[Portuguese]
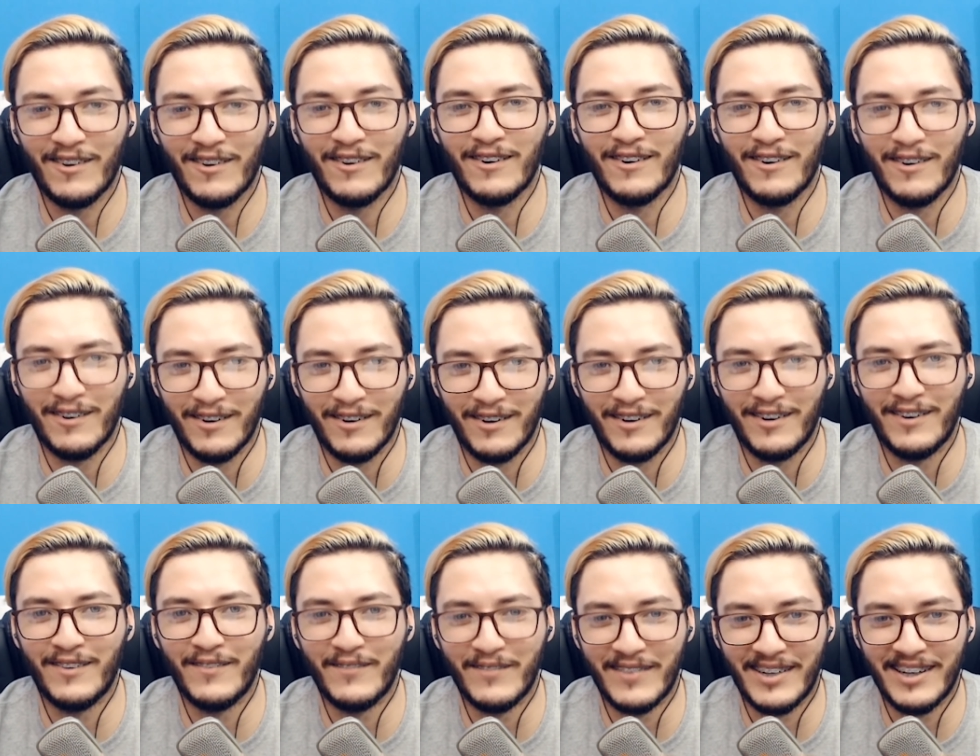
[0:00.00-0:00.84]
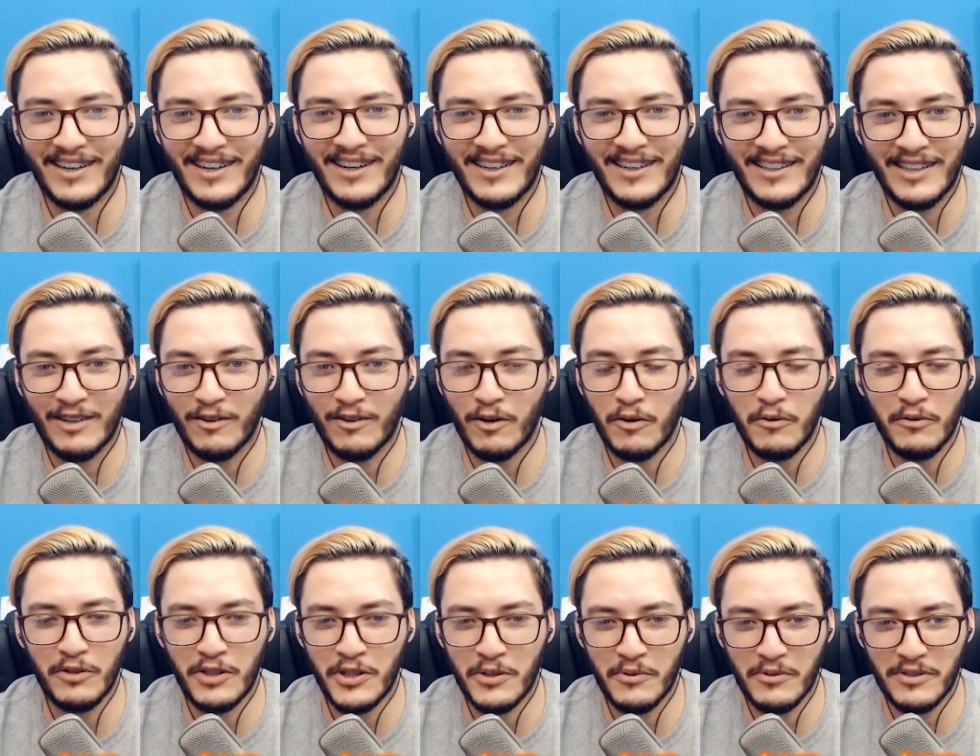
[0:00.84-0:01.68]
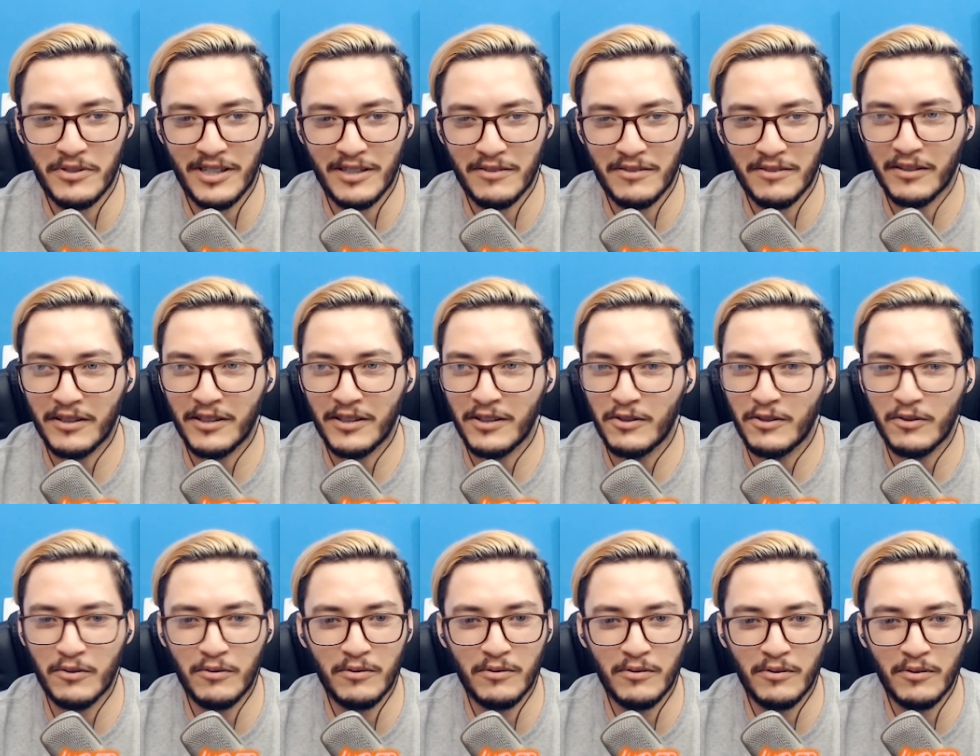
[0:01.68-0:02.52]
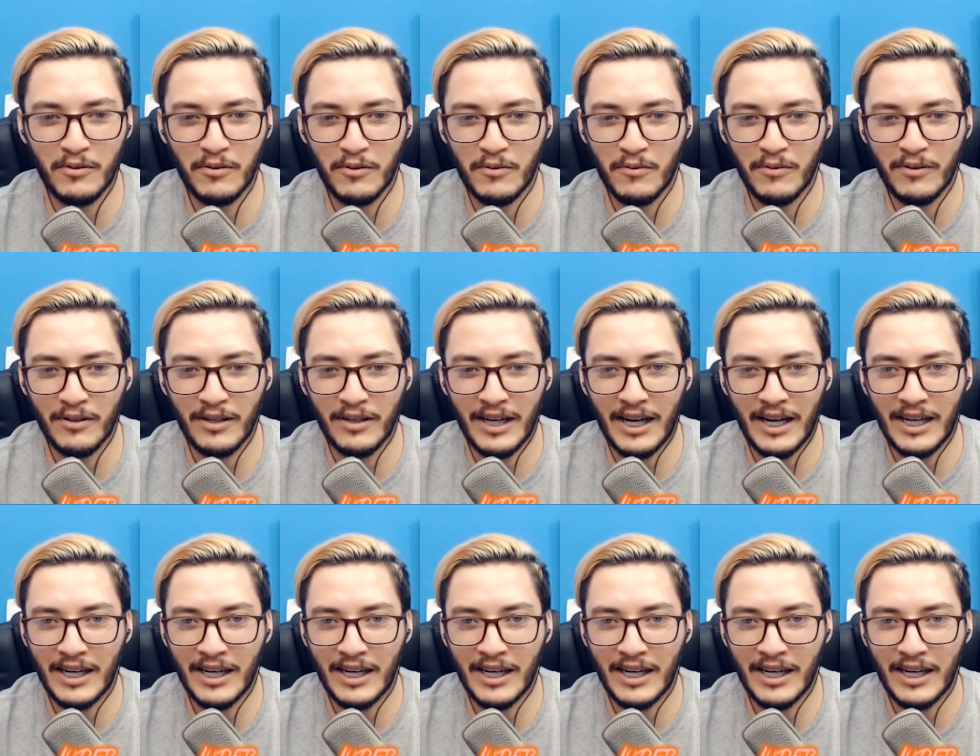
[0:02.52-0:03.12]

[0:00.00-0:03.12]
Oh! Né? É igual o News, né? Só que com, com um